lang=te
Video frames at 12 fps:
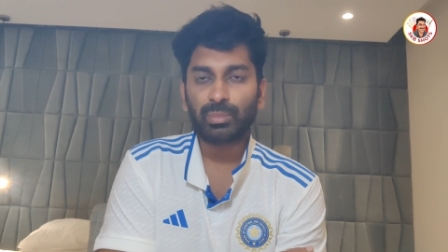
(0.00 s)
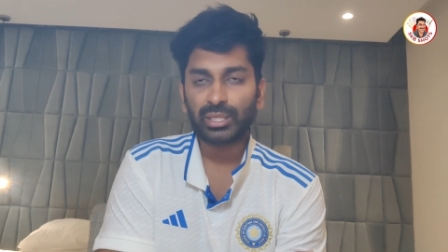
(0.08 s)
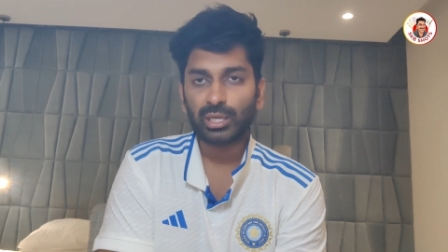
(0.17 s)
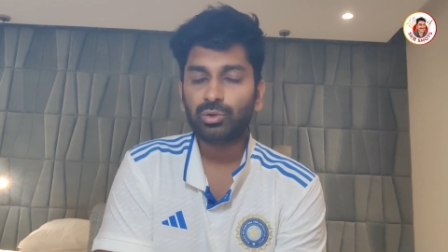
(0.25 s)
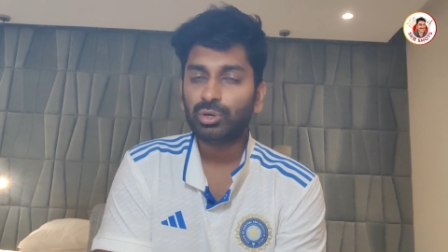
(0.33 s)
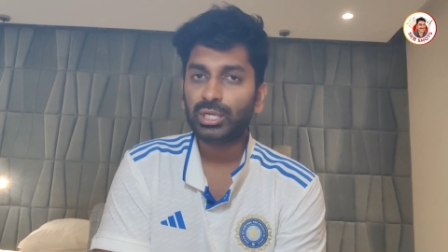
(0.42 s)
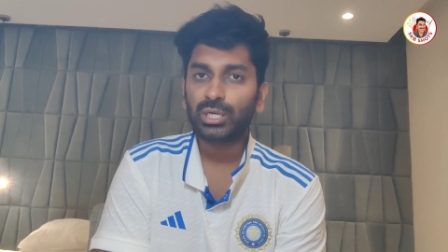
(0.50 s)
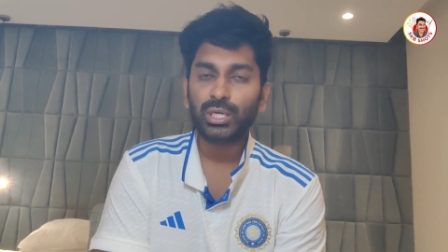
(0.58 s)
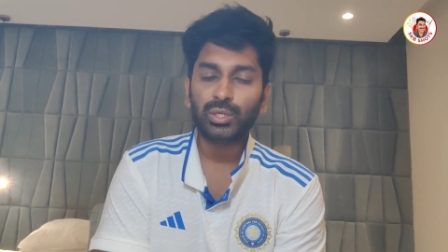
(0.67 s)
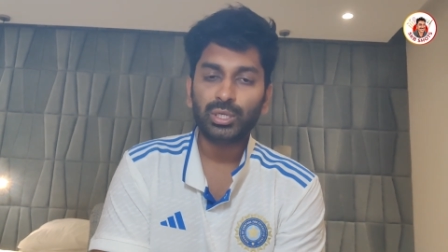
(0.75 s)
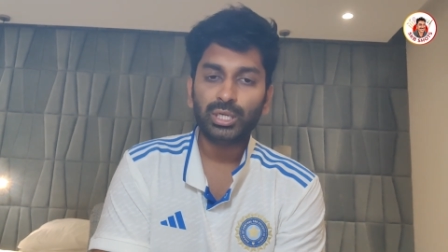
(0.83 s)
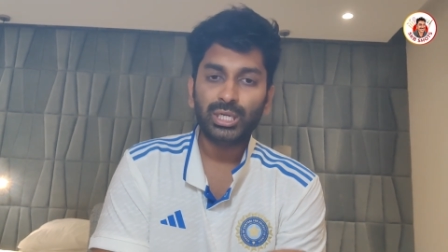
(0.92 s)
డెబ్బై దాకా
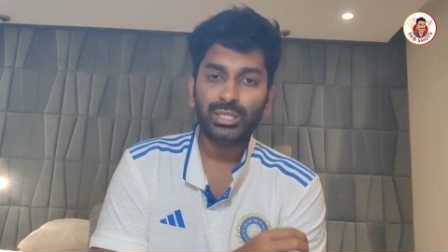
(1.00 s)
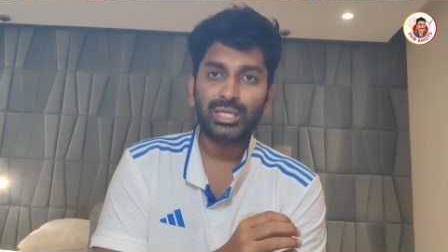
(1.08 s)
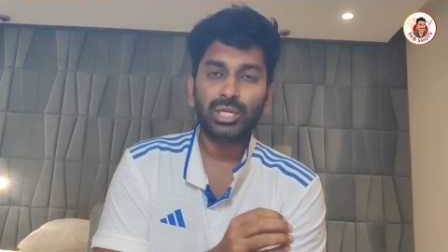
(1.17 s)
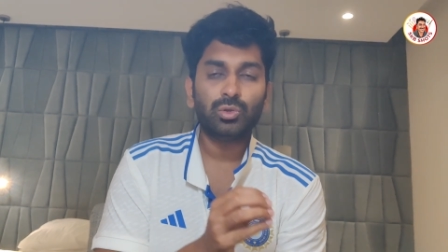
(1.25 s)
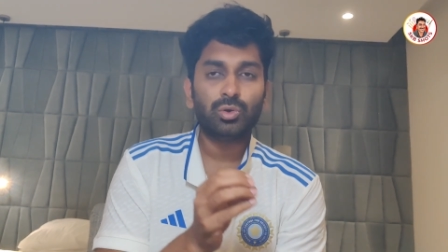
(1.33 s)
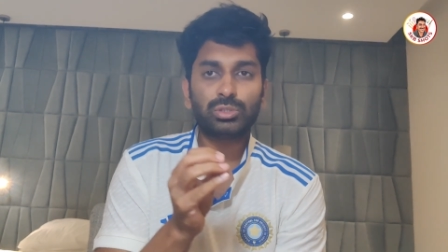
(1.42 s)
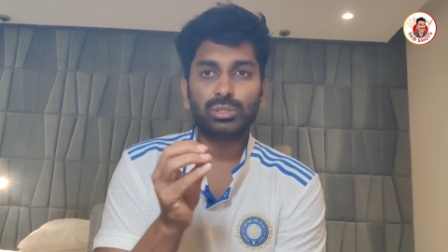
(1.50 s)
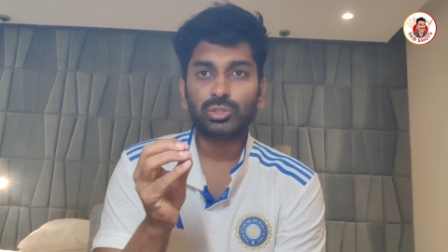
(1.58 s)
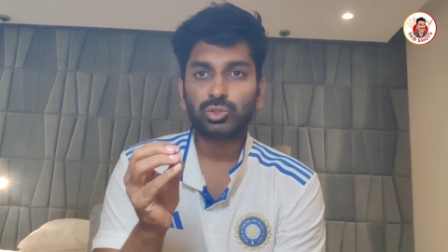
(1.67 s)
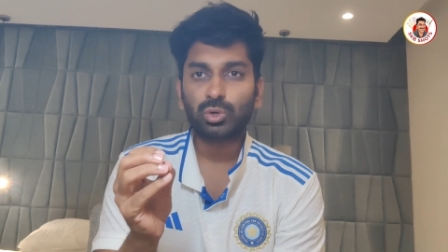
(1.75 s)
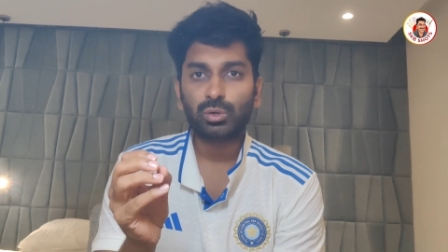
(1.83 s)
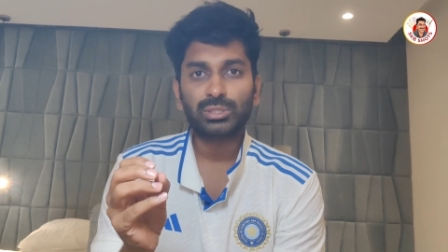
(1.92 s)
కొట్టారు వాళ్ళు టెన్ ఓవర్స్
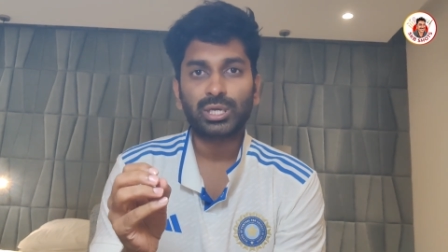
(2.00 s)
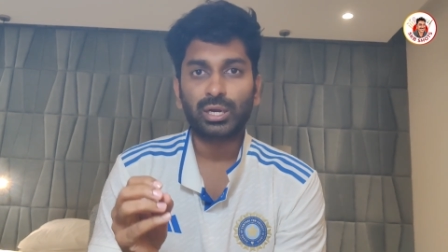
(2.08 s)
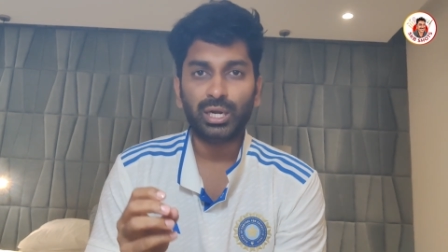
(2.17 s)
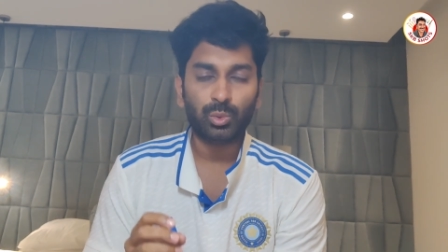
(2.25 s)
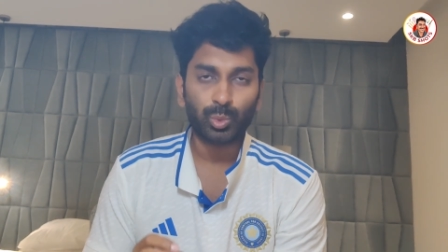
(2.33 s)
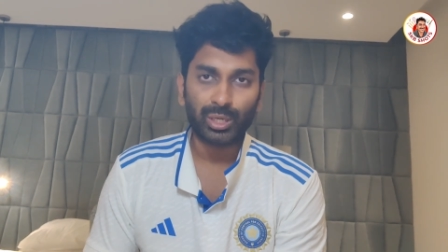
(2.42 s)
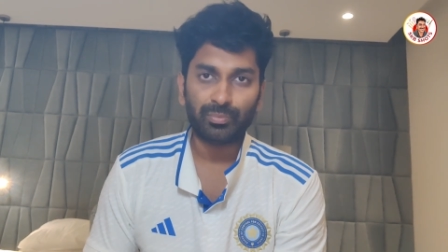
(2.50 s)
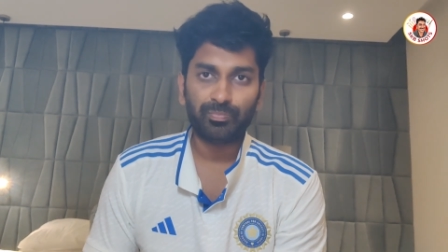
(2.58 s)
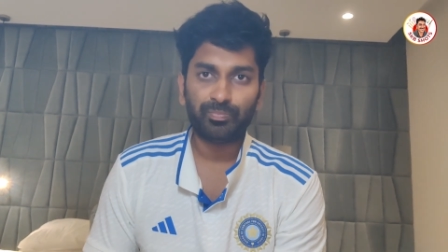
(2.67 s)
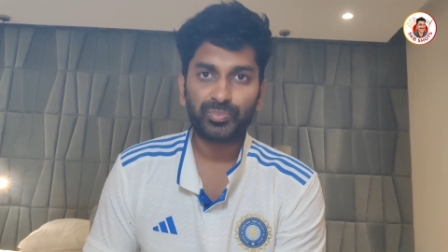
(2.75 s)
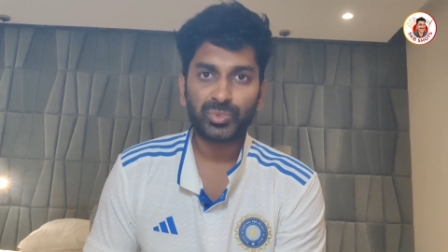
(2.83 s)
స్కోర్ వాజ్ హండ్రెడ్ అండ్ వన్